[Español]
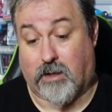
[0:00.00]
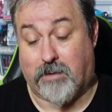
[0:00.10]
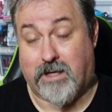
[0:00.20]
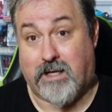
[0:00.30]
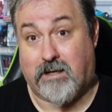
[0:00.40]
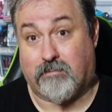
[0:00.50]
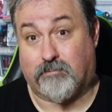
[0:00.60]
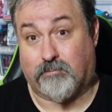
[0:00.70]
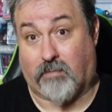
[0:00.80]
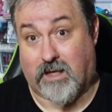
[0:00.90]
que viene,
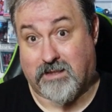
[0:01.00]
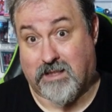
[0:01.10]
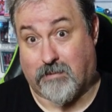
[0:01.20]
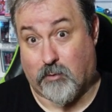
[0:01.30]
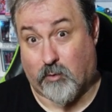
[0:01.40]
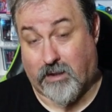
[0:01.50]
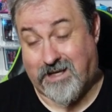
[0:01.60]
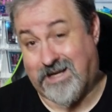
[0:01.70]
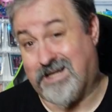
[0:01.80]
este sábado no, ¿eh?